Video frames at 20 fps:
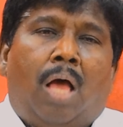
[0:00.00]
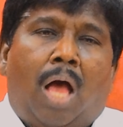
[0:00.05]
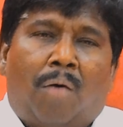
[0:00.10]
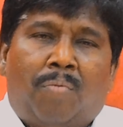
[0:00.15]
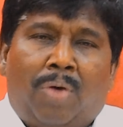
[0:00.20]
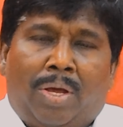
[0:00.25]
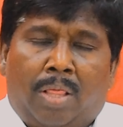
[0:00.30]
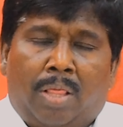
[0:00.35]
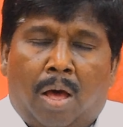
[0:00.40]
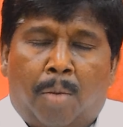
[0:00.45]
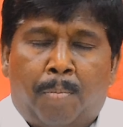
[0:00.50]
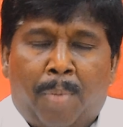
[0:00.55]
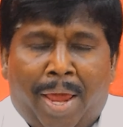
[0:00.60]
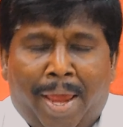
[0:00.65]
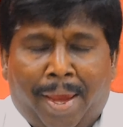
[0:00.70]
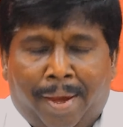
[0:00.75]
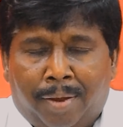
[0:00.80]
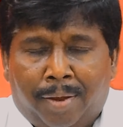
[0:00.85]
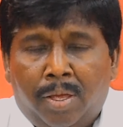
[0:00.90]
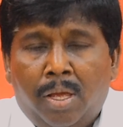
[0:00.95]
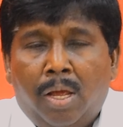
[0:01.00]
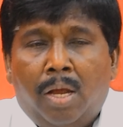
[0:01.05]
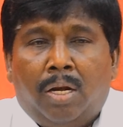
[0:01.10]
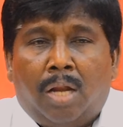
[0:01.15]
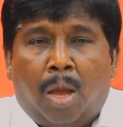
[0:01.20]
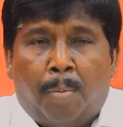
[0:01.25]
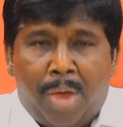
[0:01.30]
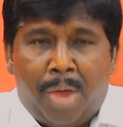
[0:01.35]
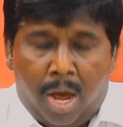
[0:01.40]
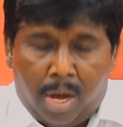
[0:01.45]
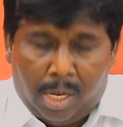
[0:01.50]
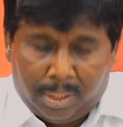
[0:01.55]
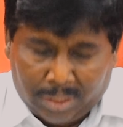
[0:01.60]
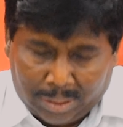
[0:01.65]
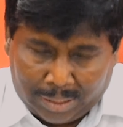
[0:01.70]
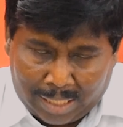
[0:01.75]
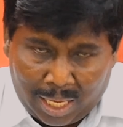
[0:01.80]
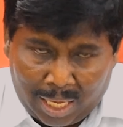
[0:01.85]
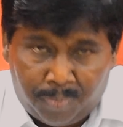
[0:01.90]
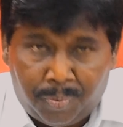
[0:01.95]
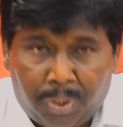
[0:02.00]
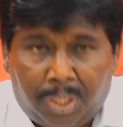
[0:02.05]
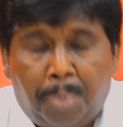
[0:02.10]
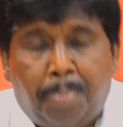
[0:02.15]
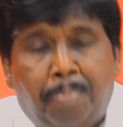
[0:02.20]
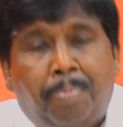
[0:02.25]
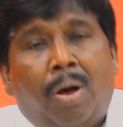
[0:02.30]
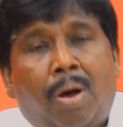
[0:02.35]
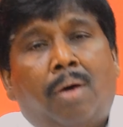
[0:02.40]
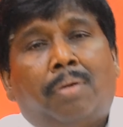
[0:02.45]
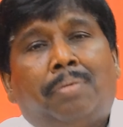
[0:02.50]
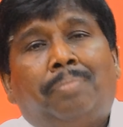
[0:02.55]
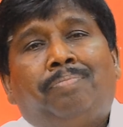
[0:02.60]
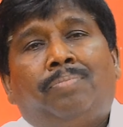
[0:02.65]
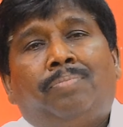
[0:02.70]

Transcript: அவர்தாமே நம்மை ஆசீர்வதிப்பார்